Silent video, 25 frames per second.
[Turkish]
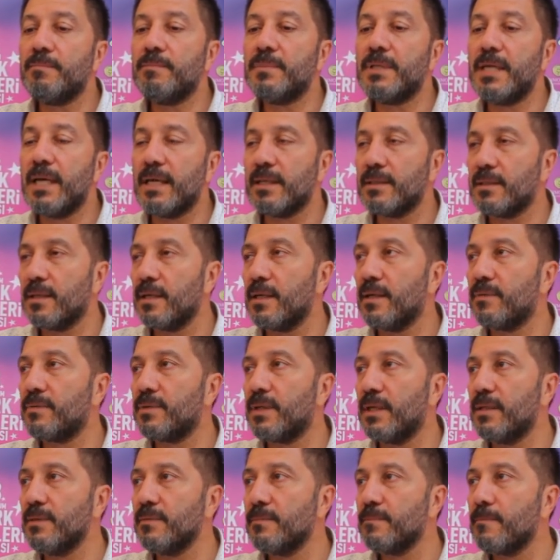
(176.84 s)
diğer
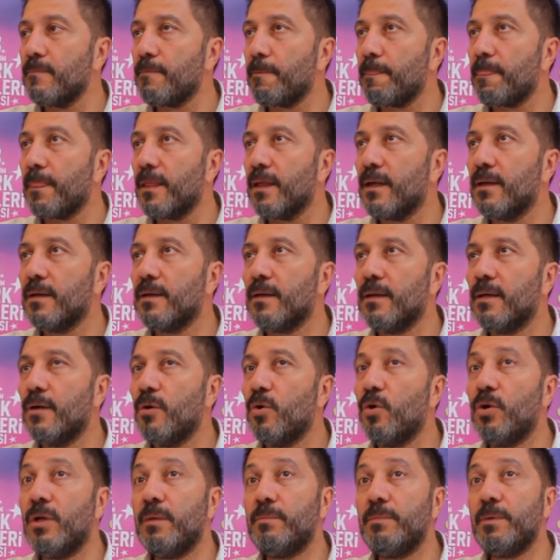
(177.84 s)
taraftan
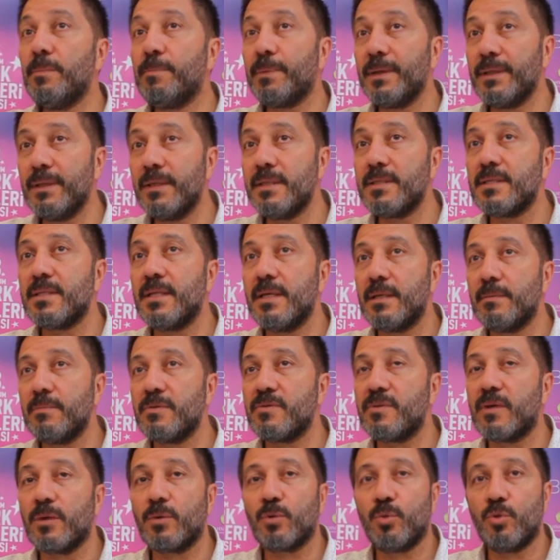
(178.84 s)
e, önemli
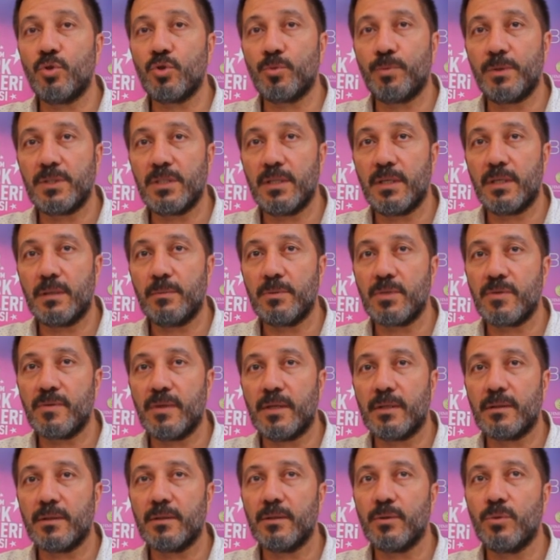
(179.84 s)
panelistlerimiz var, konuşmacılarımız
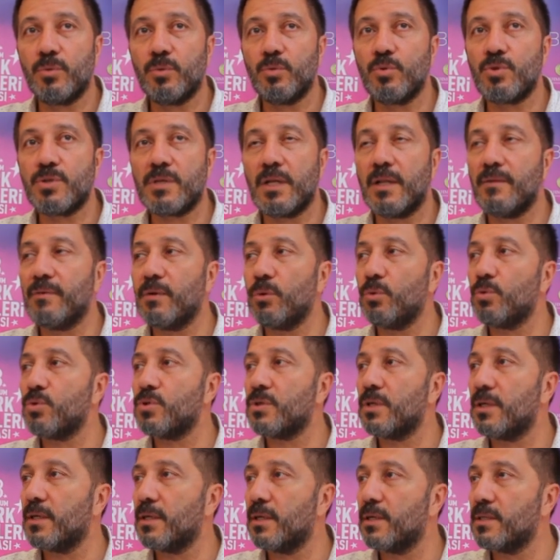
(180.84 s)
var. Ulusal ve
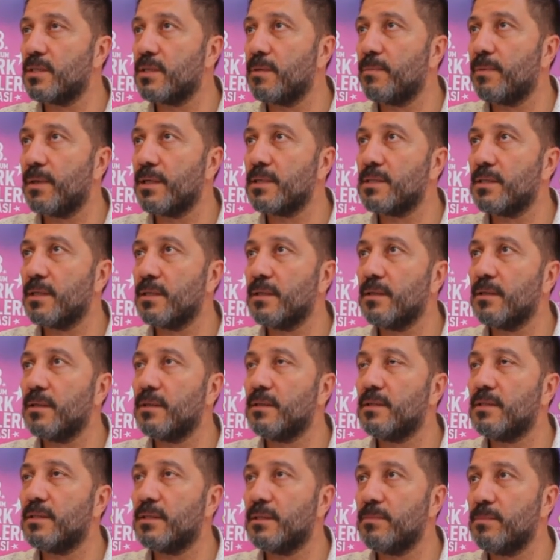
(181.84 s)
uluslararası bazı
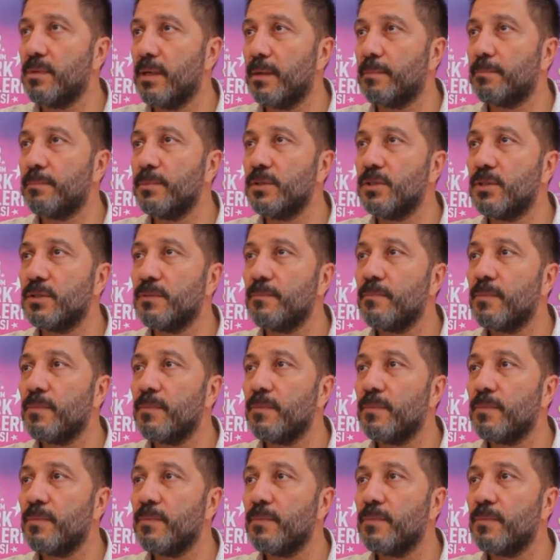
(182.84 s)
isim yapmış.